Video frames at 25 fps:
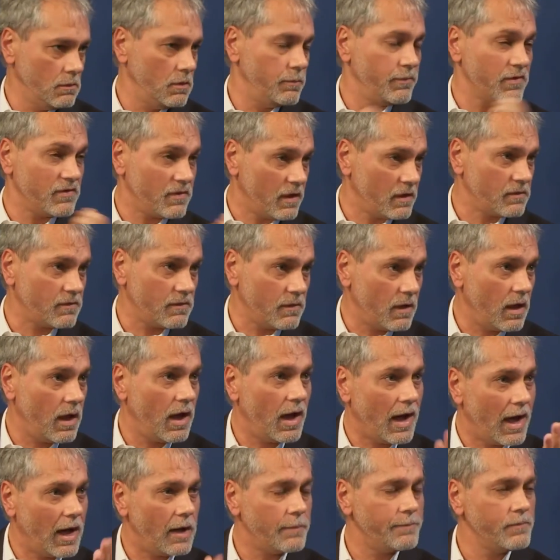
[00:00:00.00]
die
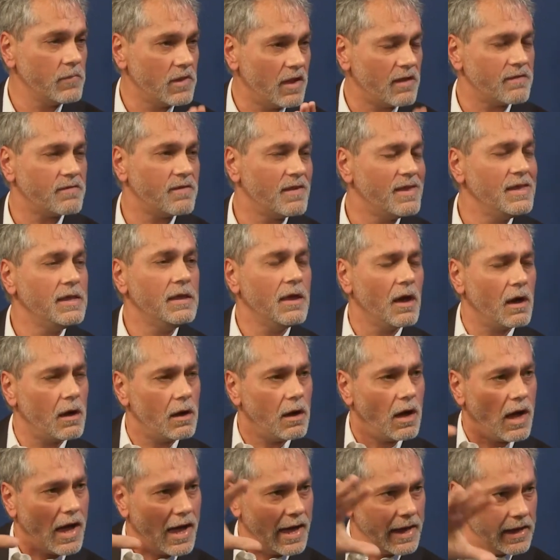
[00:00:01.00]
Besatzer, haben das
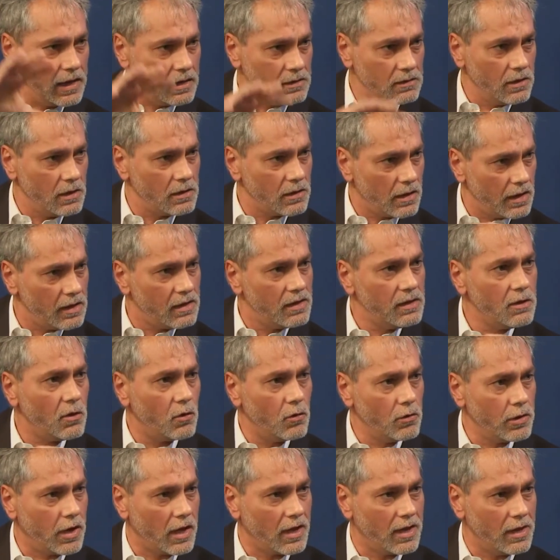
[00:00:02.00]
ihrer eigenen
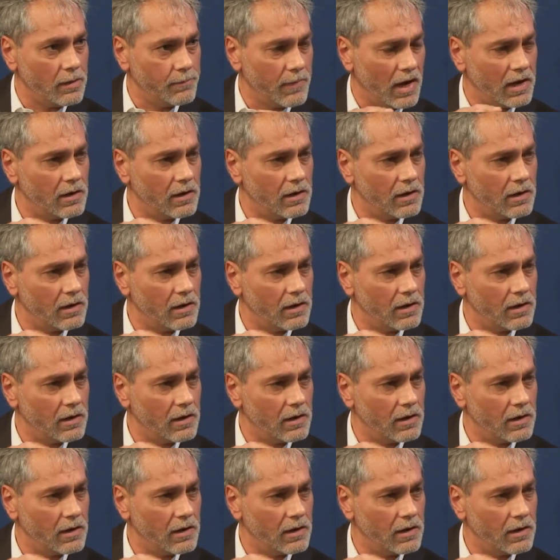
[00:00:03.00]
Regierung gegeben.